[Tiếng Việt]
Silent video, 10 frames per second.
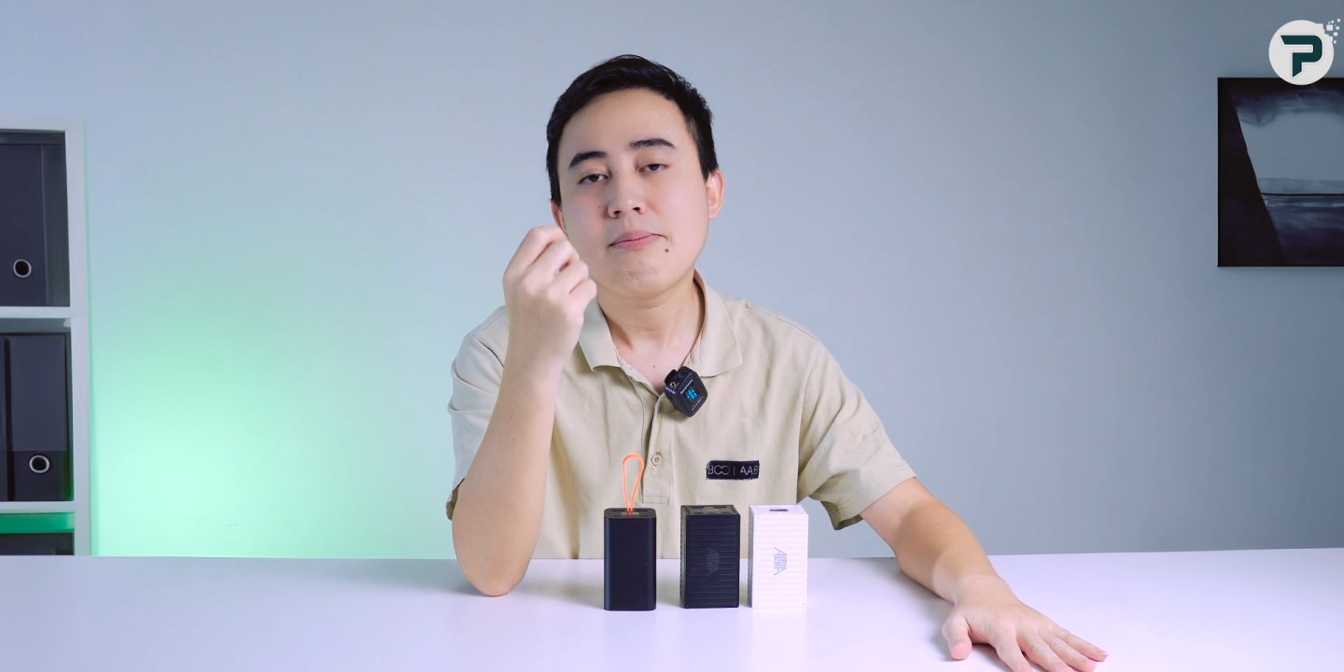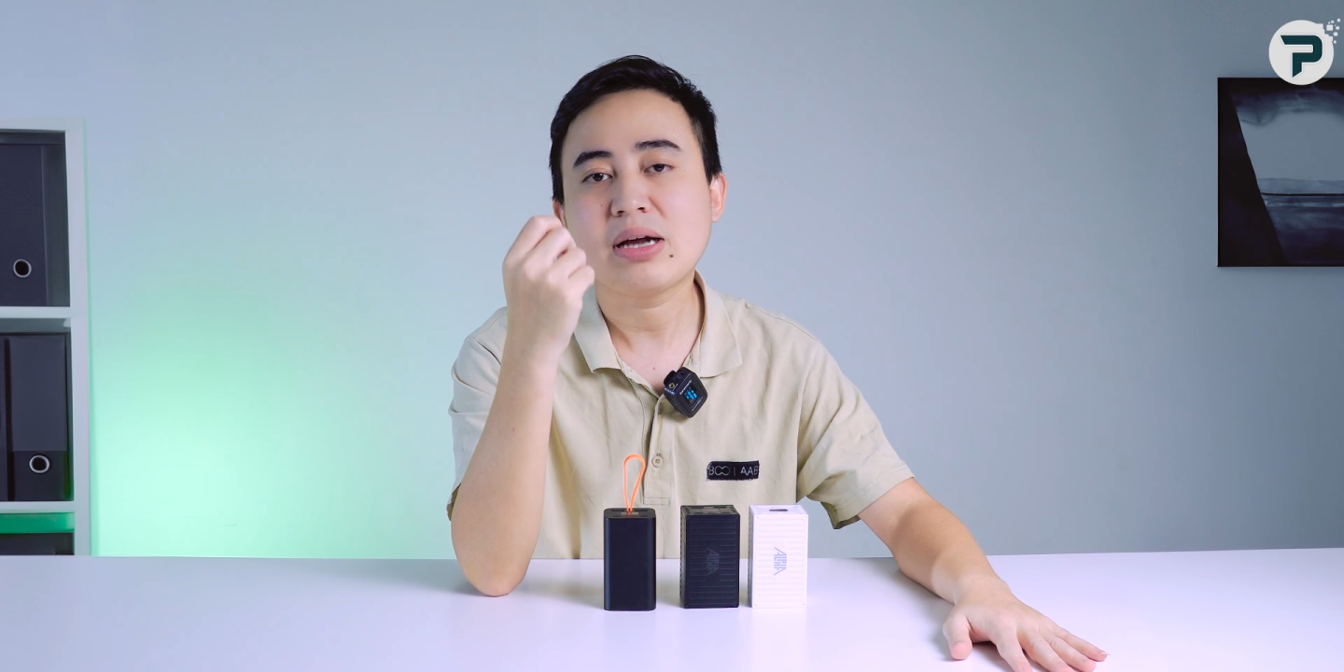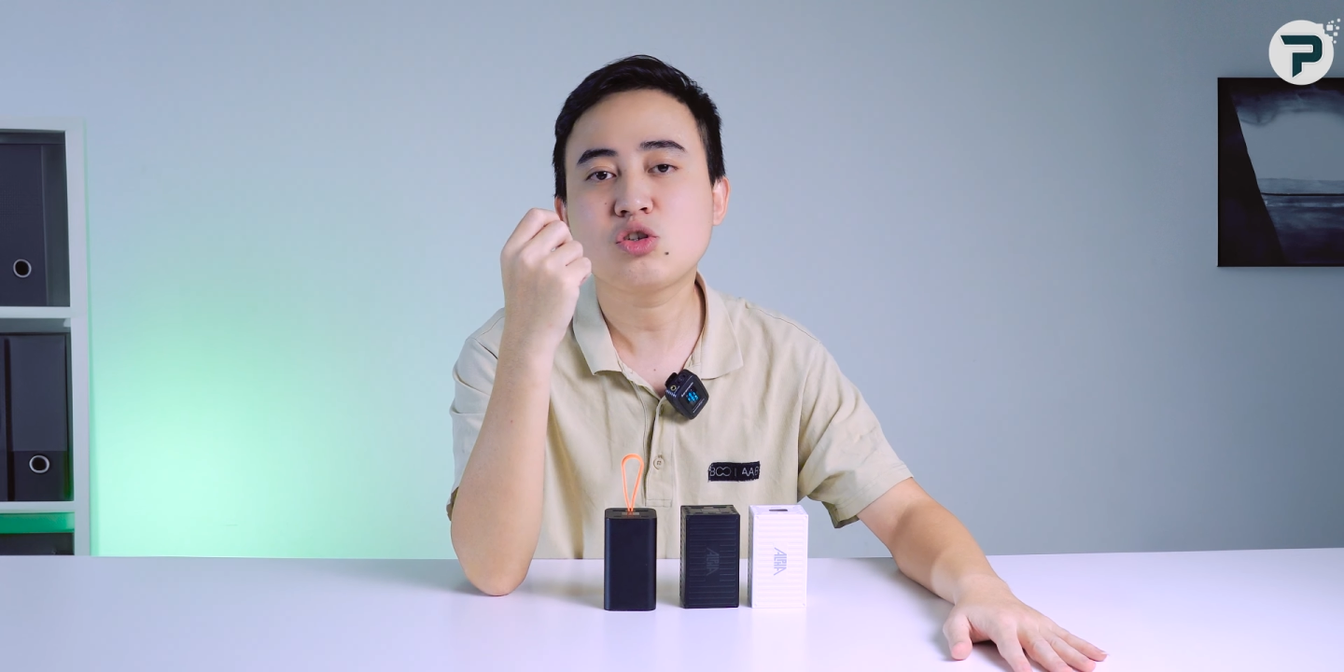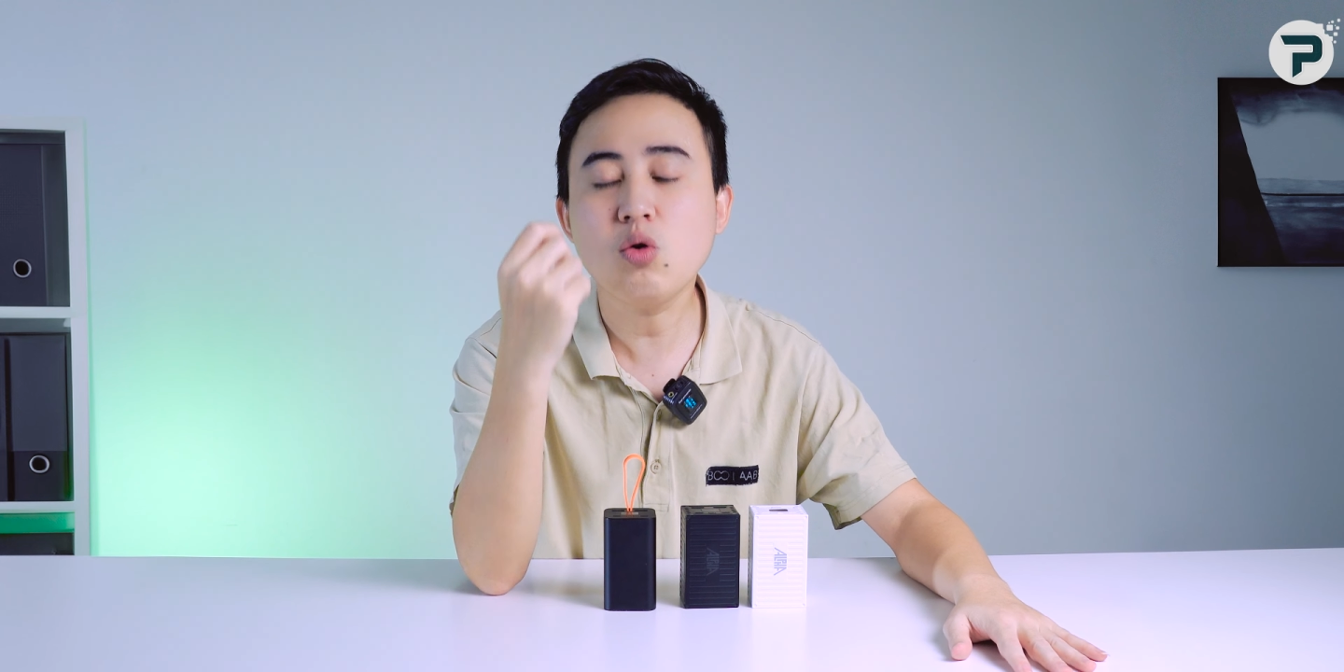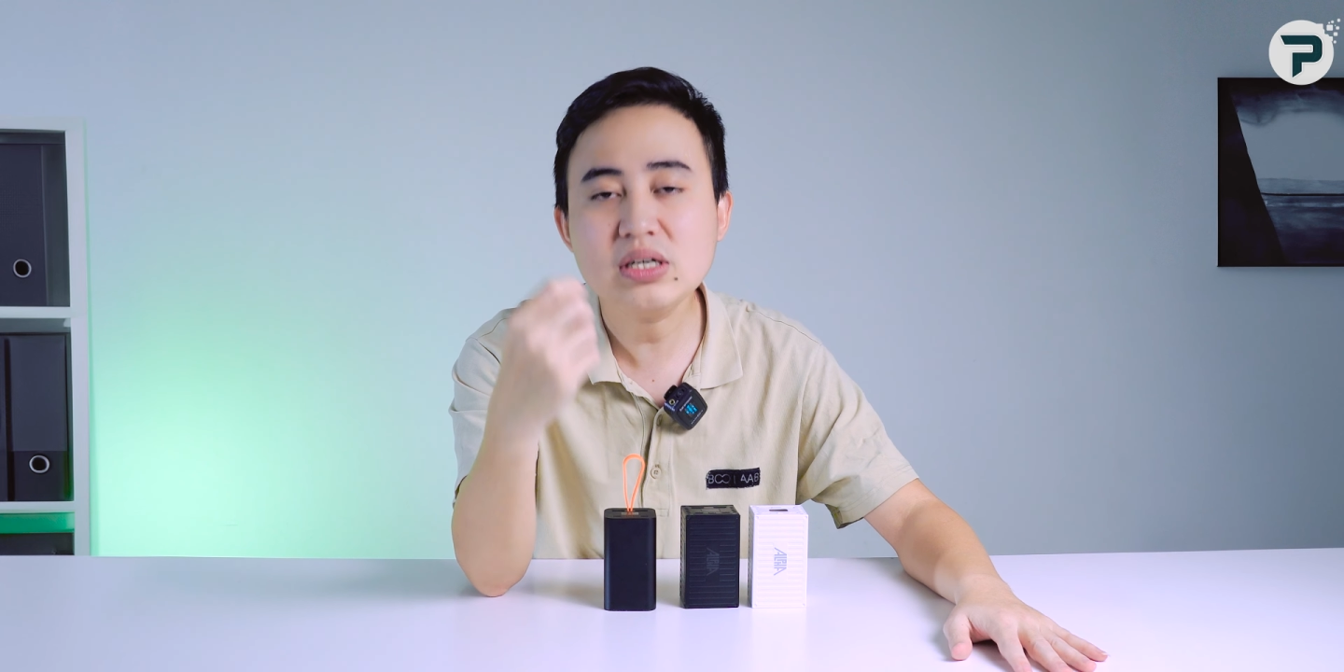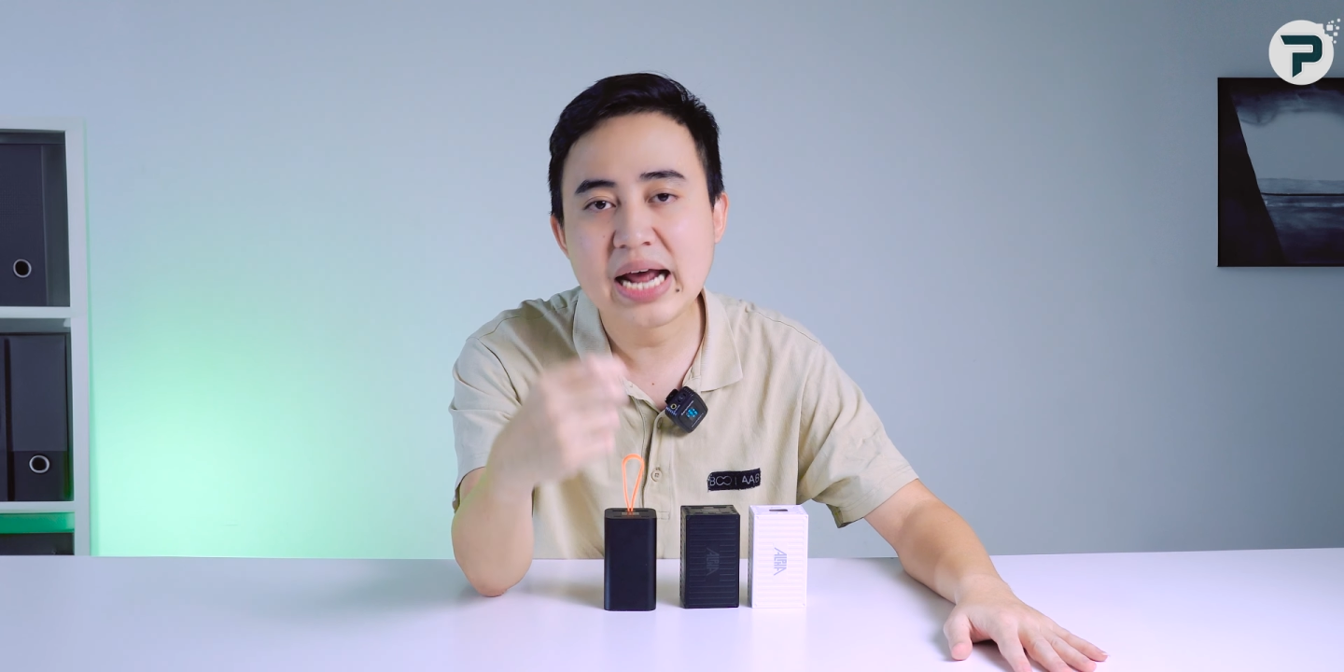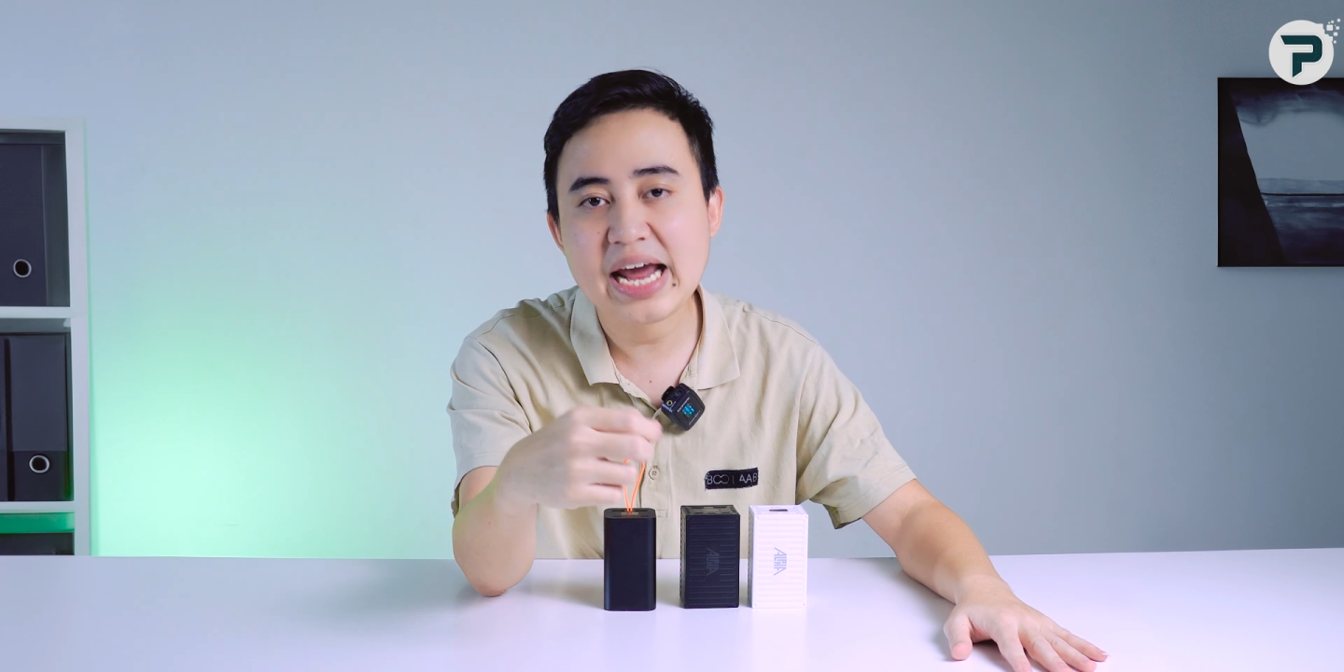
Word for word: mà suốt